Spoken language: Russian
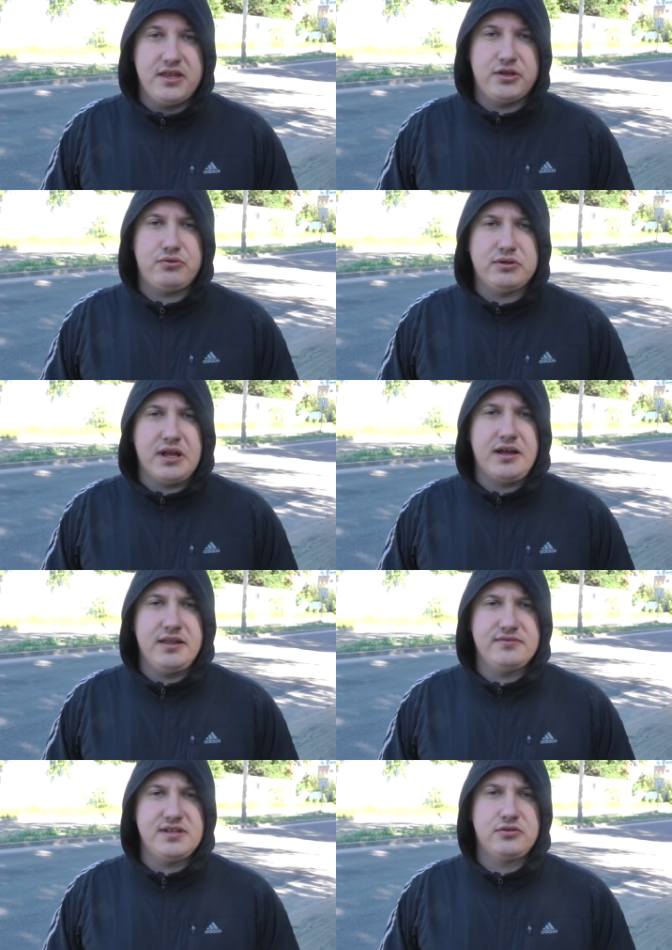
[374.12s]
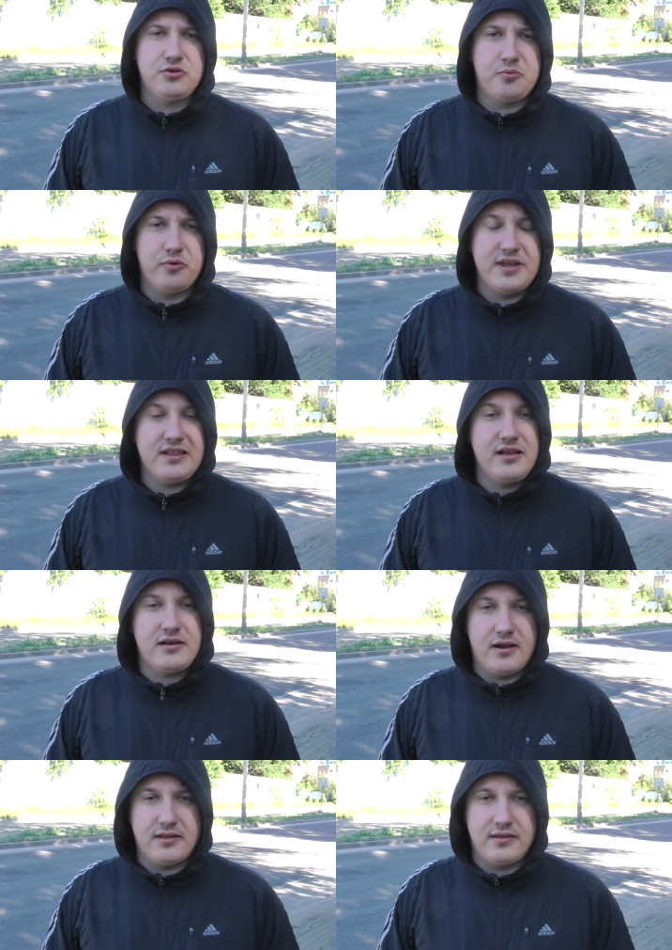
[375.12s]
Никто так и не взял трубку.
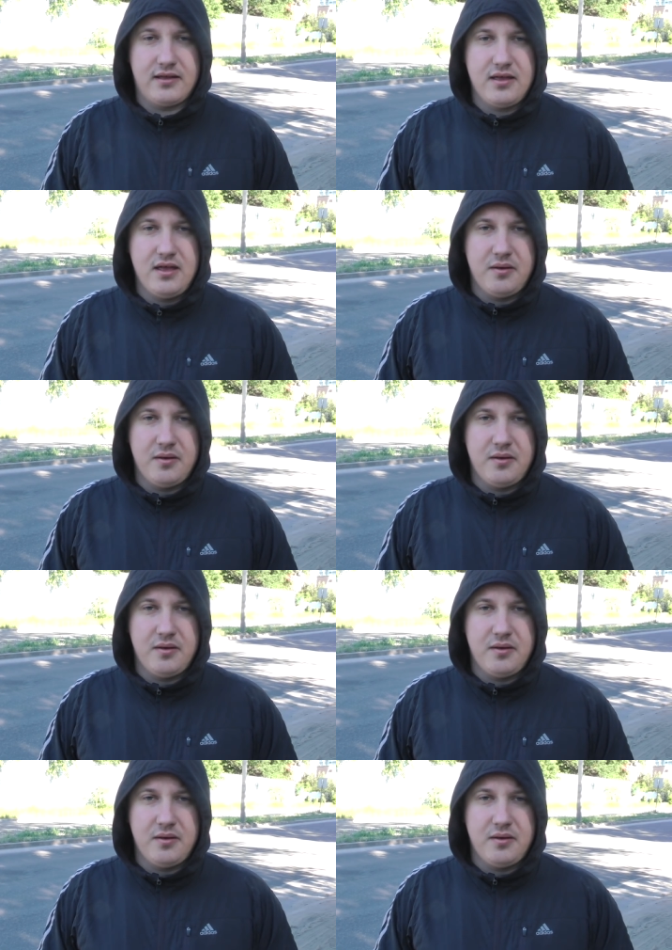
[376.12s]
Неоднократно